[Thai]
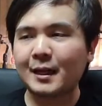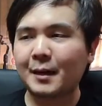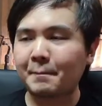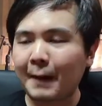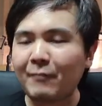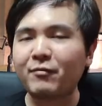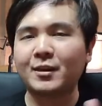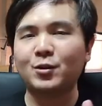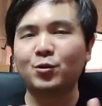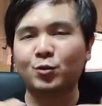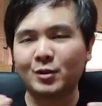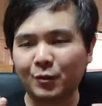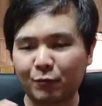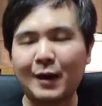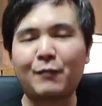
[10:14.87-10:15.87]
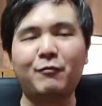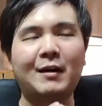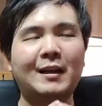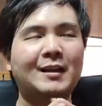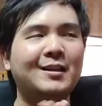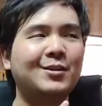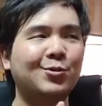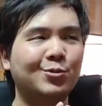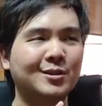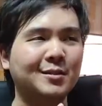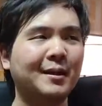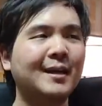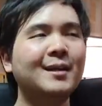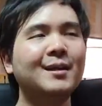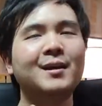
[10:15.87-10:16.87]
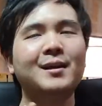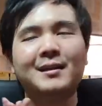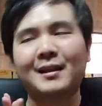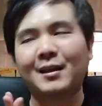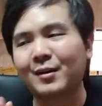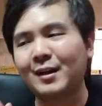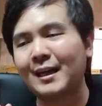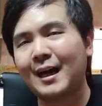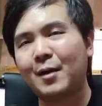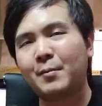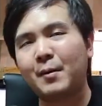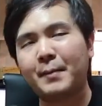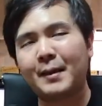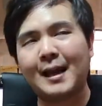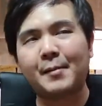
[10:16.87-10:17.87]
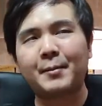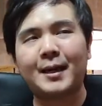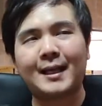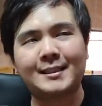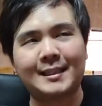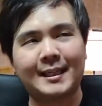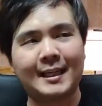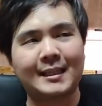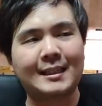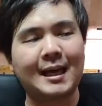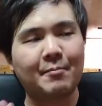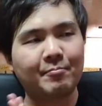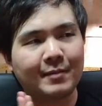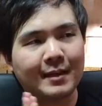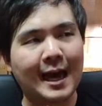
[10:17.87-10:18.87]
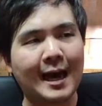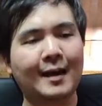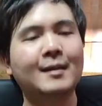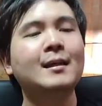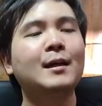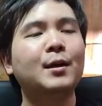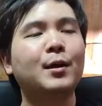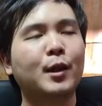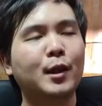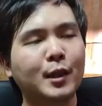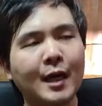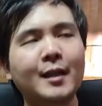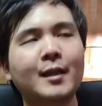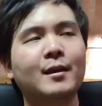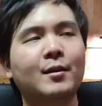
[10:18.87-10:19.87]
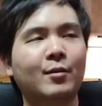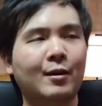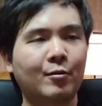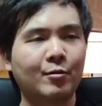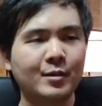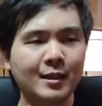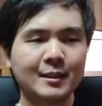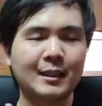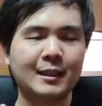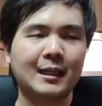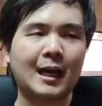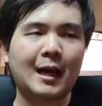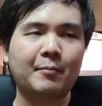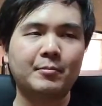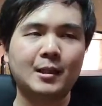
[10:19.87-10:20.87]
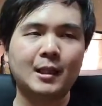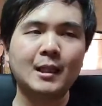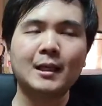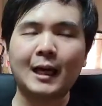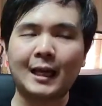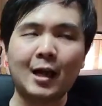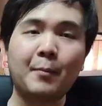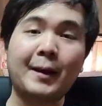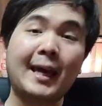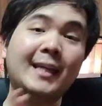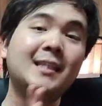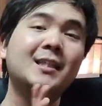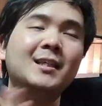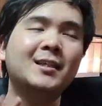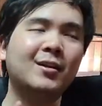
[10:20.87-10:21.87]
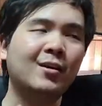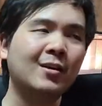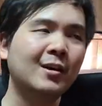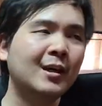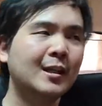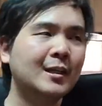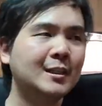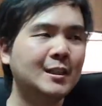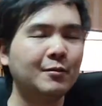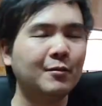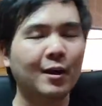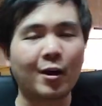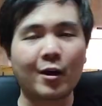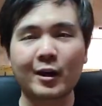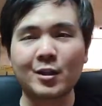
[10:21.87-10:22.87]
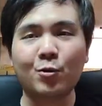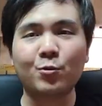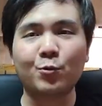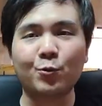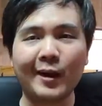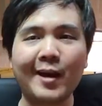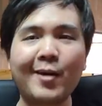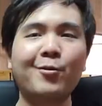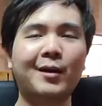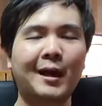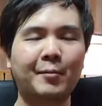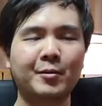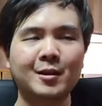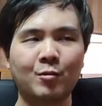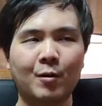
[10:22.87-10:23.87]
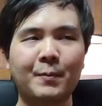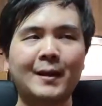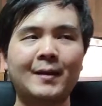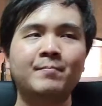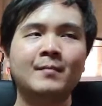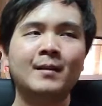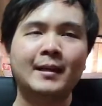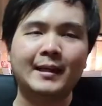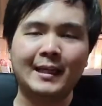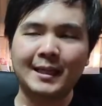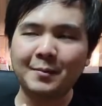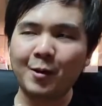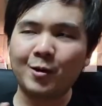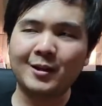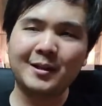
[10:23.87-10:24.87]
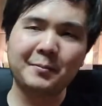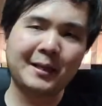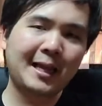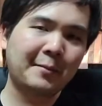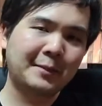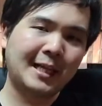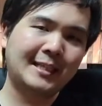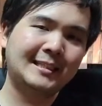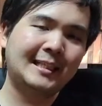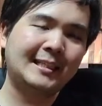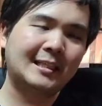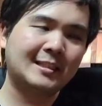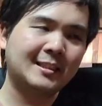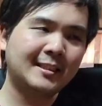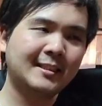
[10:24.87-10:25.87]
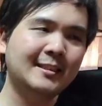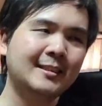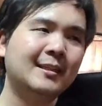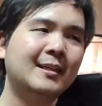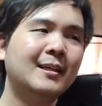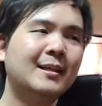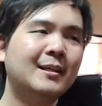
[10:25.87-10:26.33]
จะบัฟกันอยู่จะฟาดฟันกันอยู่ใช่ไหมเราก็เลยเอามาเป็นแรงบันดาลใจในการทำหนังสั้นของเราเรื่องหนึ่งนะครับ ซึ่งอันนี้เอามาแค่ชื่อเนาะชื่อว่าลอยกระทงดูเอลนะครับก็ถือว่าเป็นอิทธิพลที่เป็นแรงบันดาลใจจากชื่อ